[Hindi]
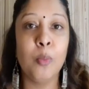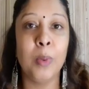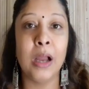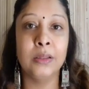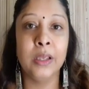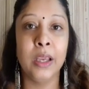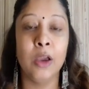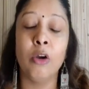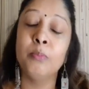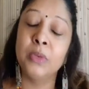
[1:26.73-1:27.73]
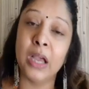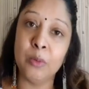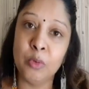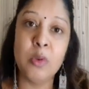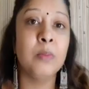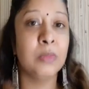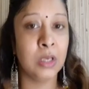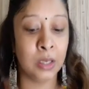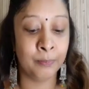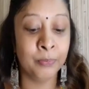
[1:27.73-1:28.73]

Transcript: पाते हैं और गर्मी में आ,